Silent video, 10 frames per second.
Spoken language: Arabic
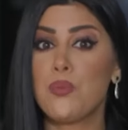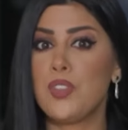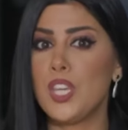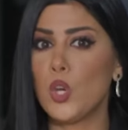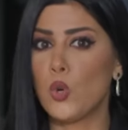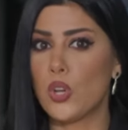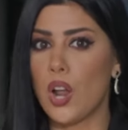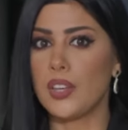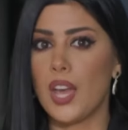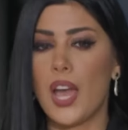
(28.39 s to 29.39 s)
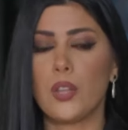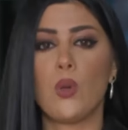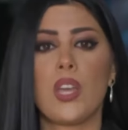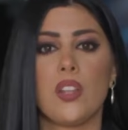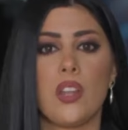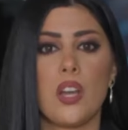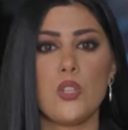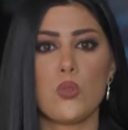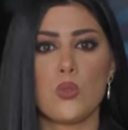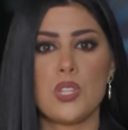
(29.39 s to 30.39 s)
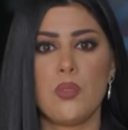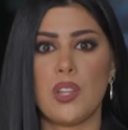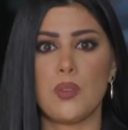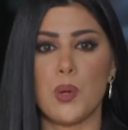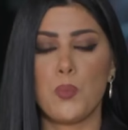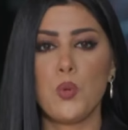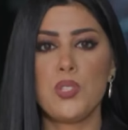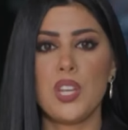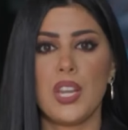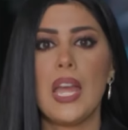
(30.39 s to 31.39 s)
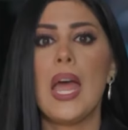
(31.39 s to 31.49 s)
في اوكرانيا حيث اكد الرئيس الروسي فلاديمير بوتين